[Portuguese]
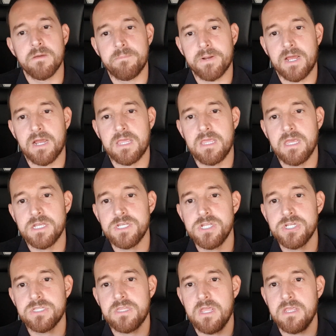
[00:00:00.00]
para que a
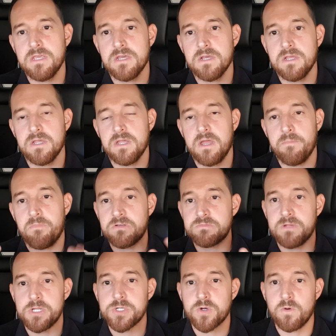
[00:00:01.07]
gente tenha é, a
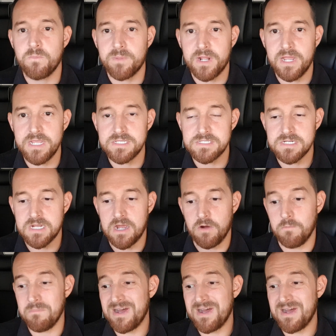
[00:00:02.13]
possibilidade de comprar esse carro.